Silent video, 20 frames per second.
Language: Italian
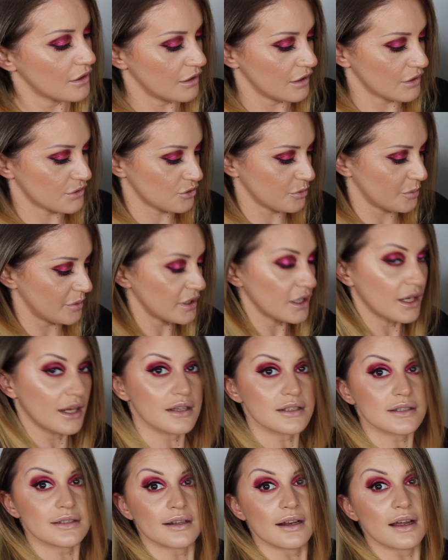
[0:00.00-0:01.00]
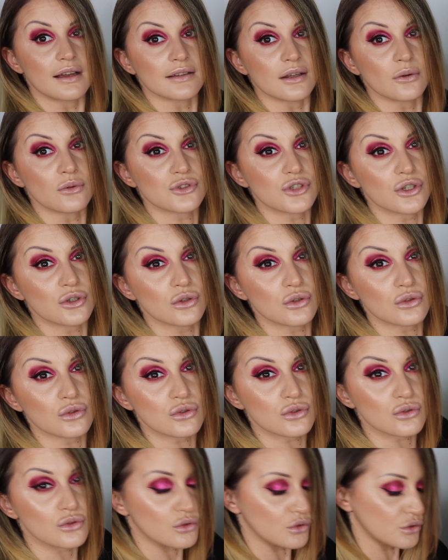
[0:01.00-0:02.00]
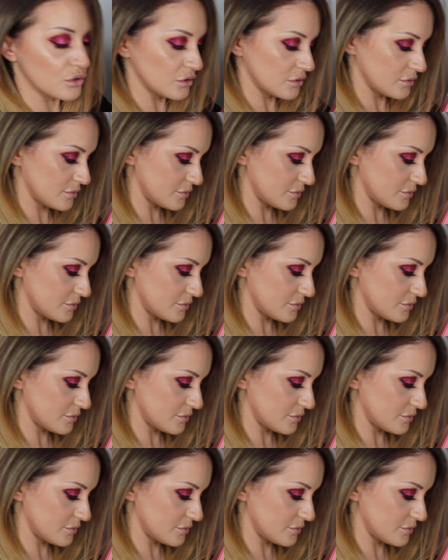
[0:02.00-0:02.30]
è super incastrata un secondo solo